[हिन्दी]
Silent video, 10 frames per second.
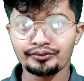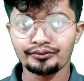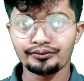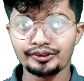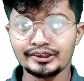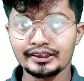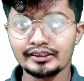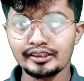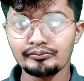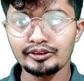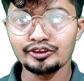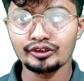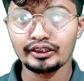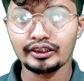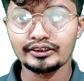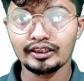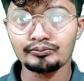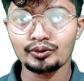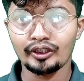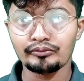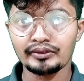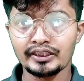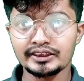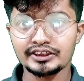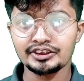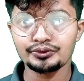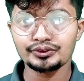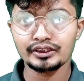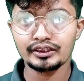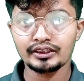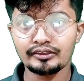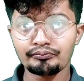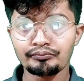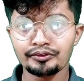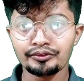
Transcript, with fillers: तो इसके अंदर में जो करेक्ट आपको हाइब्रिडाइजेशन चूज़ करना है